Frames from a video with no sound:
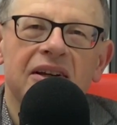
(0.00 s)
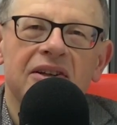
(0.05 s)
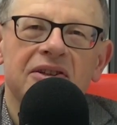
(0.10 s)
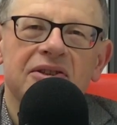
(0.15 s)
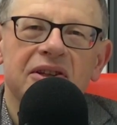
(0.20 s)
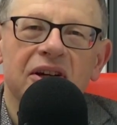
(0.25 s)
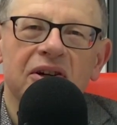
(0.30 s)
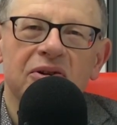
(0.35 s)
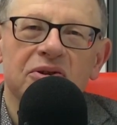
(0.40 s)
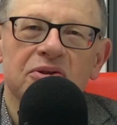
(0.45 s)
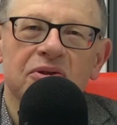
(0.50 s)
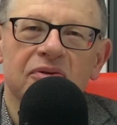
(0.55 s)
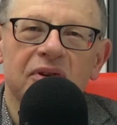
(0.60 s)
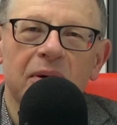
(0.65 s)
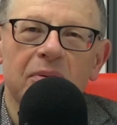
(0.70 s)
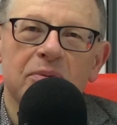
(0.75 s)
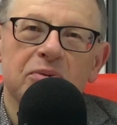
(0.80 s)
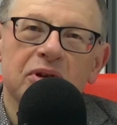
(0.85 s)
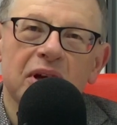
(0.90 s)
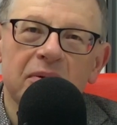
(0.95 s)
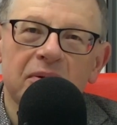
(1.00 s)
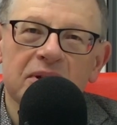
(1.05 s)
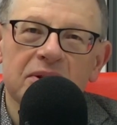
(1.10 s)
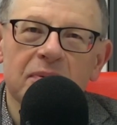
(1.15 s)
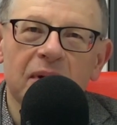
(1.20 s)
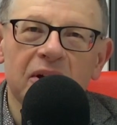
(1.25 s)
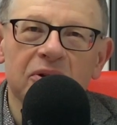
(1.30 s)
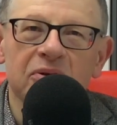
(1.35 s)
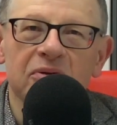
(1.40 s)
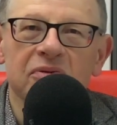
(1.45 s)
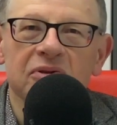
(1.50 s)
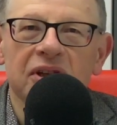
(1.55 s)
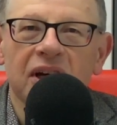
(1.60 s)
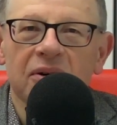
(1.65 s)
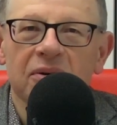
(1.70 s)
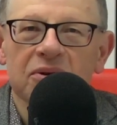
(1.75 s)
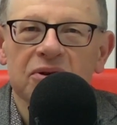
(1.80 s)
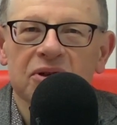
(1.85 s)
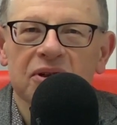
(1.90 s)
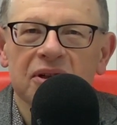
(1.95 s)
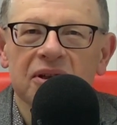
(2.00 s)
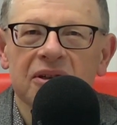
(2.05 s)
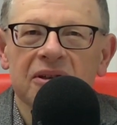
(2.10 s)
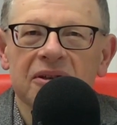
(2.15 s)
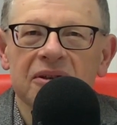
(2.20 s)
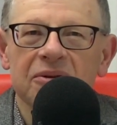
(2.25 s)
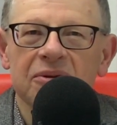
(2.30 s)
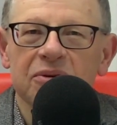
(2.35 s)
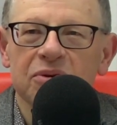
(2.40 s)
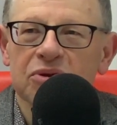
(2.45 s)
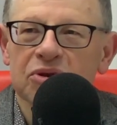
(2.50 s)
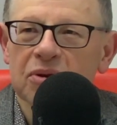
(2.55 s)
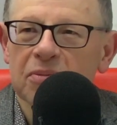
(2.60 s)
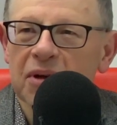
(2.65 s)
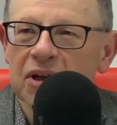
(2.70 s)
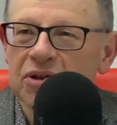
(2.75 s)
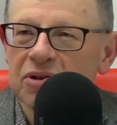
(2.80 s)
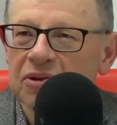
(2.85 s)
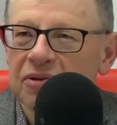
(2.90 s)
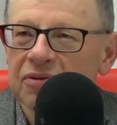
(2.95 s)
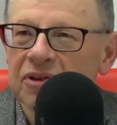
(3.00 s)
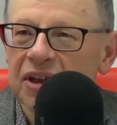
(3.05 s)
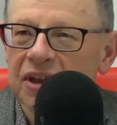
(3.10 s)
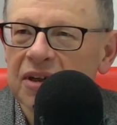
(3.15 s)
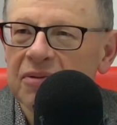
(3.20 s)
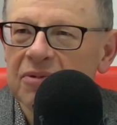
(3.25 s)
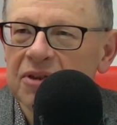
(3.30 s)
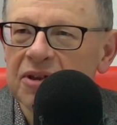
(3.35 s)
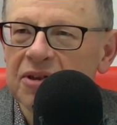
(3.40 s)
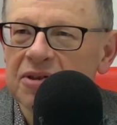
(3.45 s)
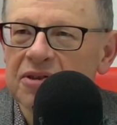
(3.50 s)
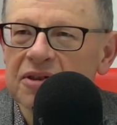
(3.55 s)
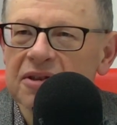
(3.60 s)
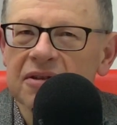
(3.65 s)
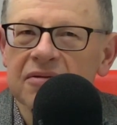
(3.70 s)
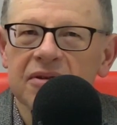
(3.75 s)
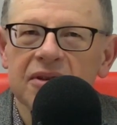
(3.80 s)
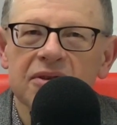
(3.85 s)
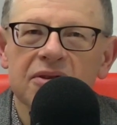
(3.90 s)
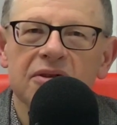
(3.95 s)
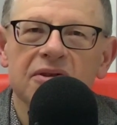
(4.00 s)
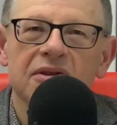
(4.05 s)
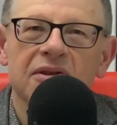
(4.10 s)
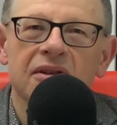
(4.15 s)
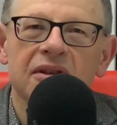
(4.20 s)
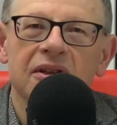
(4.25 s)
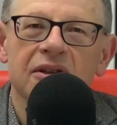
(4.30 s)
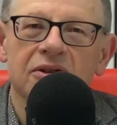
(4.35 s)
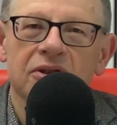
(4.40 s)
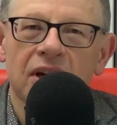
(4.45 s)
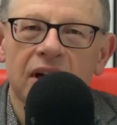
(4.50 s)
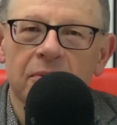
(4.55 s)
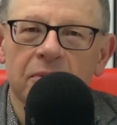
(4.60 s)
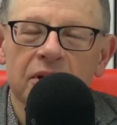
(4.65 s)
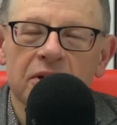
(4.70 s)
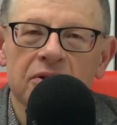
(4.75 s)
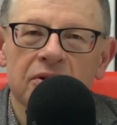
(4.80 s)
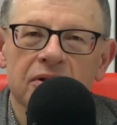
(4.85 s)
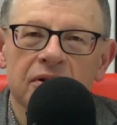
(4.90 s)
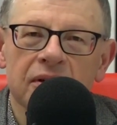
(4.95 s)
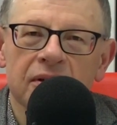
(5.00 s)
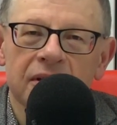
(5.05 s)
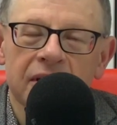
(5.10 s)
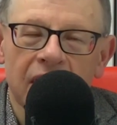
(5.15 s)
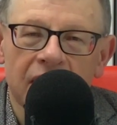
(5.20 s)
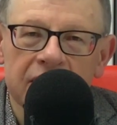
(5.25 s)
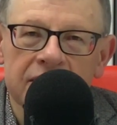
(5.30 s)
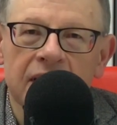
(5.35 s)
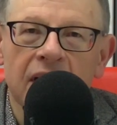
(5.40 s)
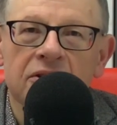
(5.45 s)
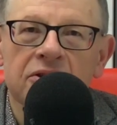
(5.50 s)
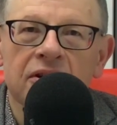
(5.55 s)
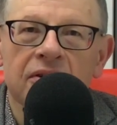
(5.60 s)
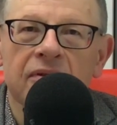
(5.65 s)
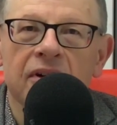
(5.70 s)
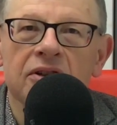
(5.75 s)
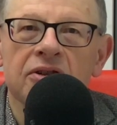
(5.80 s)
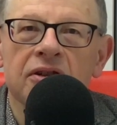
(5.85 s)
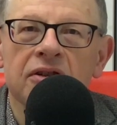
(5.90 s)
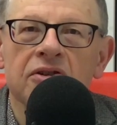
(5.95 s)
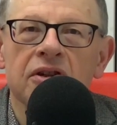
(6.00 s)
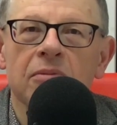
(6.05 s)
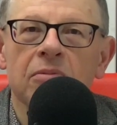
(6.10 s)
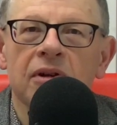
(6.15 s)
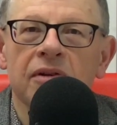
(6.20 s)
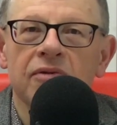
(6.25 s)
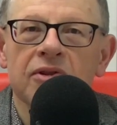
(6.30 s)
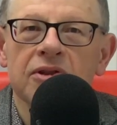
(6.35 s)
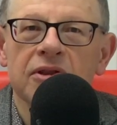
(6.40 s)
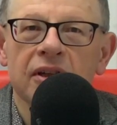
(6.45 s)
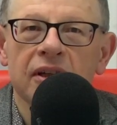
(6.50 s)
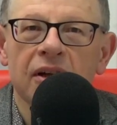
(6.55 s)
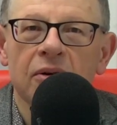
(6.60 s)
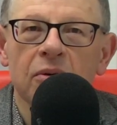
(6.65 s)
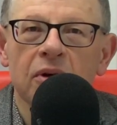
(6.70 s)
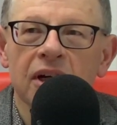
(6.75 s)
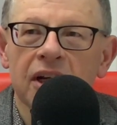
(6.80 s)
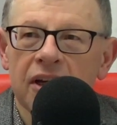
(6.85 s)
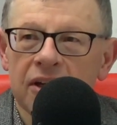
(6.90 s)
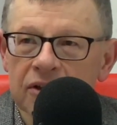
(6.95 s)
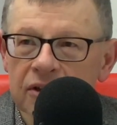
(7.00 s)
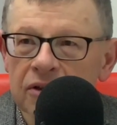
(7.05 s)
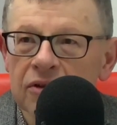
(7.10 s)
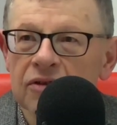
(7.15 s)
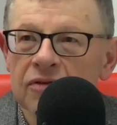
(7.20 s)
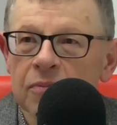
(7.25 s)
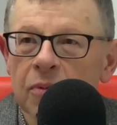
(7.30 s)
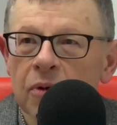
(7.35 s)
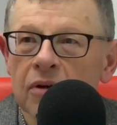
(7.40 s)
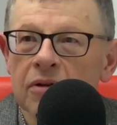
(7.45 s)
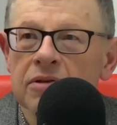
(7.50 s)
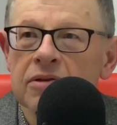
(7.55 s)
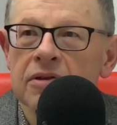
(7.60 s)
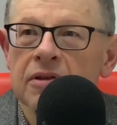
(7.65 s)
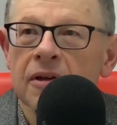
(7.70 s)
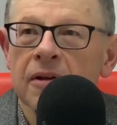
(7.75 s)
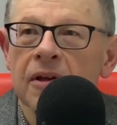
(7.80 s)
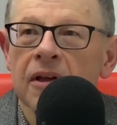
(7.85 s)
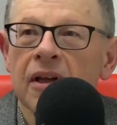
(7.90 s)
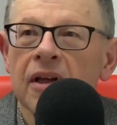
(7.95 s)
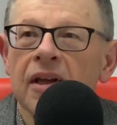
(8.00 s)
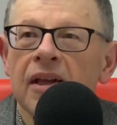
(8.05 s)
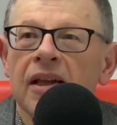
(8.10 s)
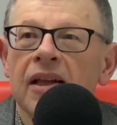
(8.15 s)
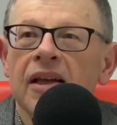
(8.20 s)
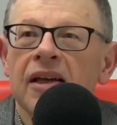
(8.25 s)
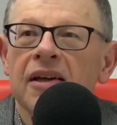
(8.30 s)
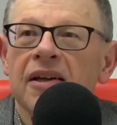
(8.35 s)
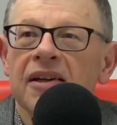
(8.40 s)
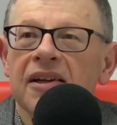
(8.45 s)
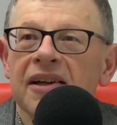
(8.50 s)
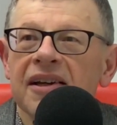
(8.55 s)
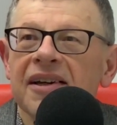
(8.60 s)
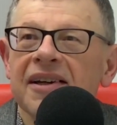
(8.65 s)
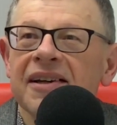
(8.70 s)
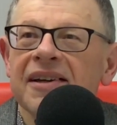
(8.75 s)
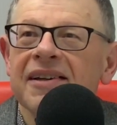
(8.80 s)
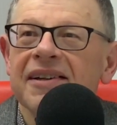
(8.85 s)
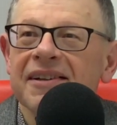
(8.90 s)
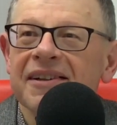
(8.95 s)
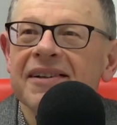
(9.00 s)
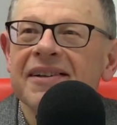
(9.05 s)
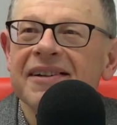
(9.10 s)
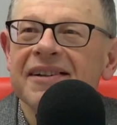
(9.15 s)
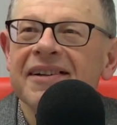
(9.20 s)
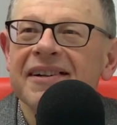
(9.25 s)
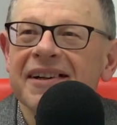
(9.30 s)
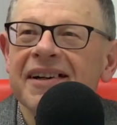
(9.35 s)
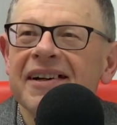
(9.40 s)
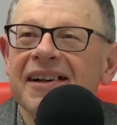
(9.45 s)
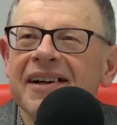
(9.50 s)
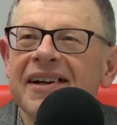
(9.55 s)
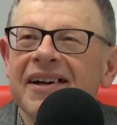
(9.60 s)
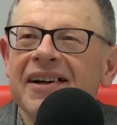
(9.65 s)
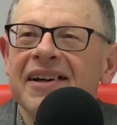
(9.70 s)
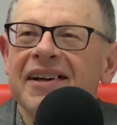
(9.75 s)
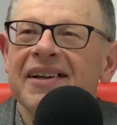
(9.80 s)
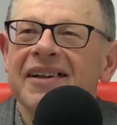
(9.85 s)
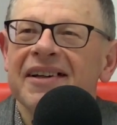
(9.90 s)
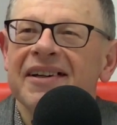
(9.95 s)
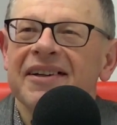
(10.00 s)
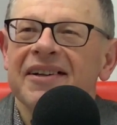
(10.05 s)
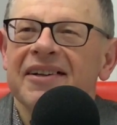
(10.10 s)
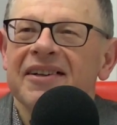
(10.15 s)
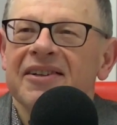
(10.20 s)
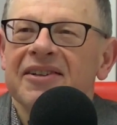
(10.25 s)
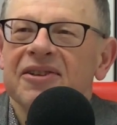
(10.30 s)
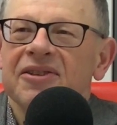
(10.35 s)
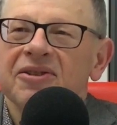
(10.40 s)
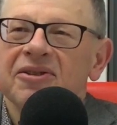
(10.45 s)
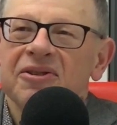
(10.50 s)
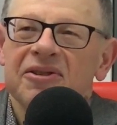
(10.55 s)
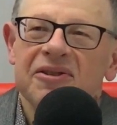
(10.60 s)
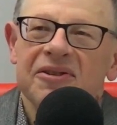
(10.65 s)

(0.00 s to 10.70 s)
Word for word: z tego co wiemy, przynajmniej z mediów udało się e, utrzymać to w tajemnicy, więc e, trzeba mieć, e, znacznie ważniejsza była wizyta na Ukrainie niż w Polsce. E, z, pod kątem symbolicznym, bo tam e, Joe